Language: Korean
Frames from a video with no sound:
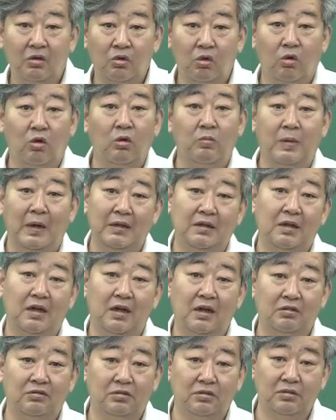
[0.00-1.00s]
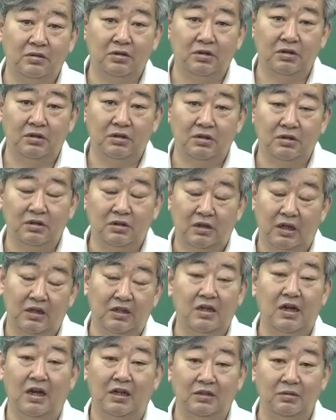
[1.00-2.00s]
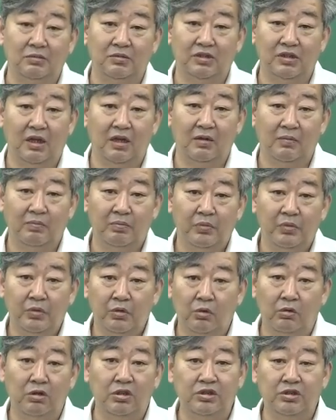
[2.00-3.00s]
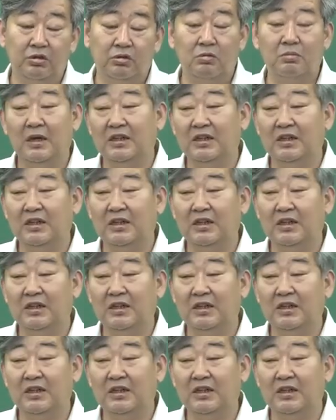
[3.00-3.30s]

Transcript: 요걸 판단할 수 있는 계제가 아닙니다. 논리적으로